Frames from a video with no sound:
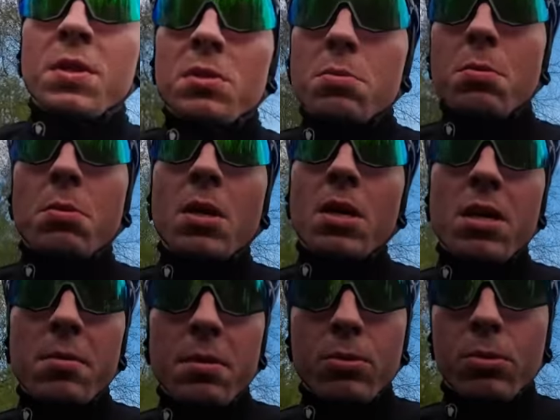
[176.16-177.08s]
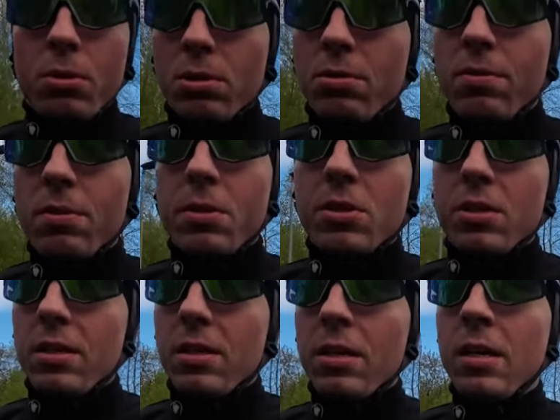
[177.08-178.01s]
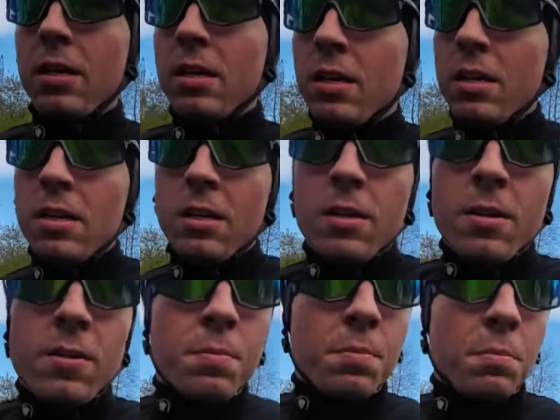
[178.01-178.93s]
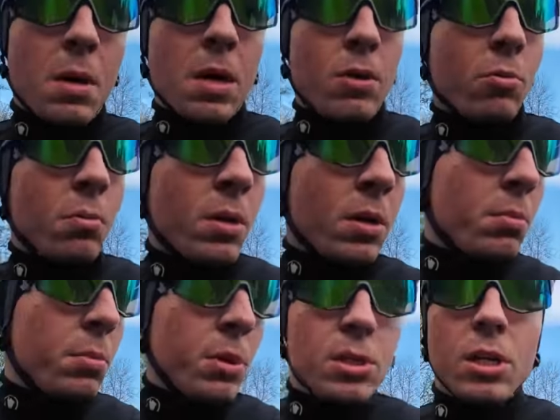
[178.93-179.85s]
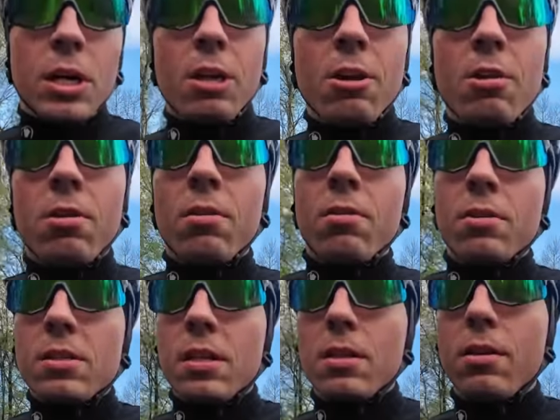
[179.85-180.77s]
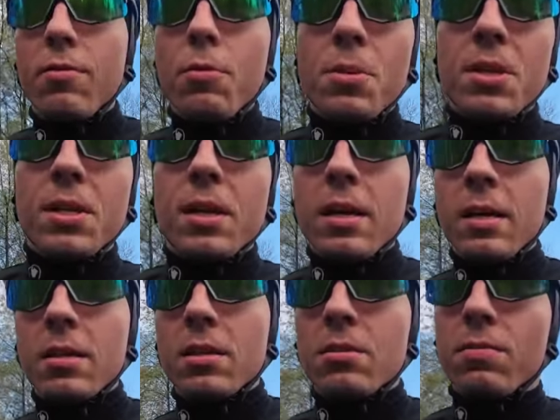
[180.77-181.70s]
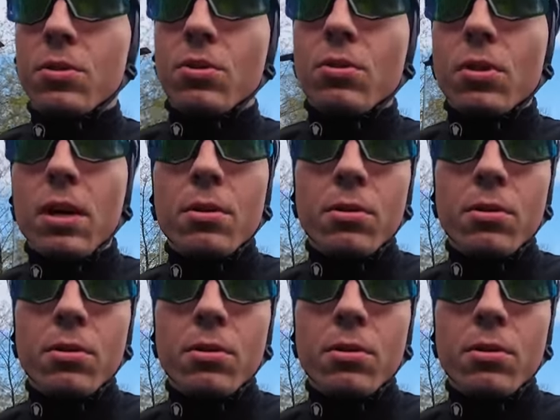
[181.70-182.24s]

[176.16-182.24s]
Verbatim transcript: Wspominałem na którymś filmie, że mają być niestety wybite te zwierzątka,